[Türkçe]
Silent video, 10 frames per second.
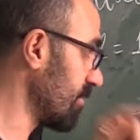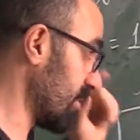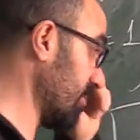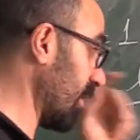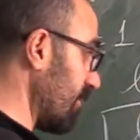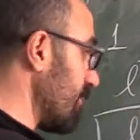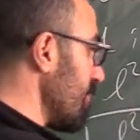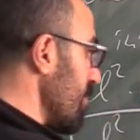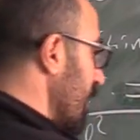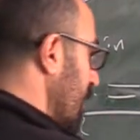Şimdi,
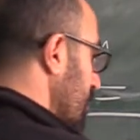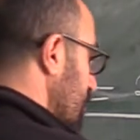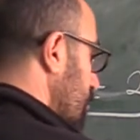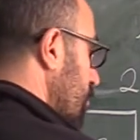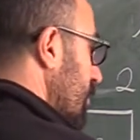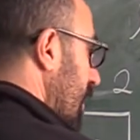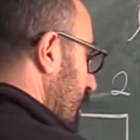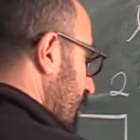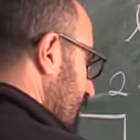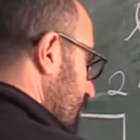şimdi konu daha iyi
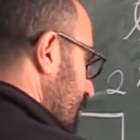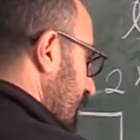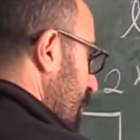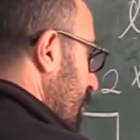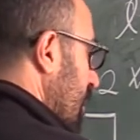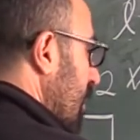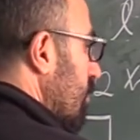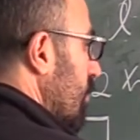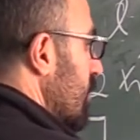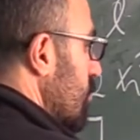anlaşılacak.
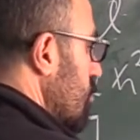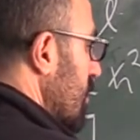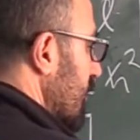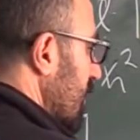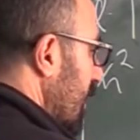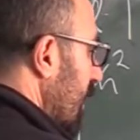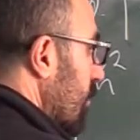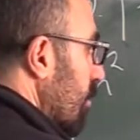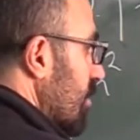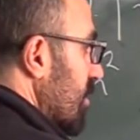Dolayısıyla şurası
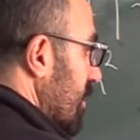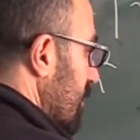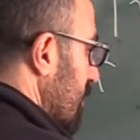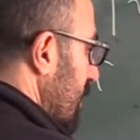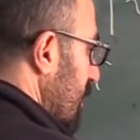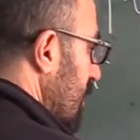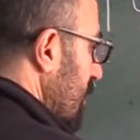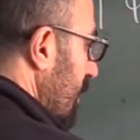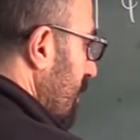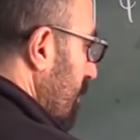karekök içerisinde iki tane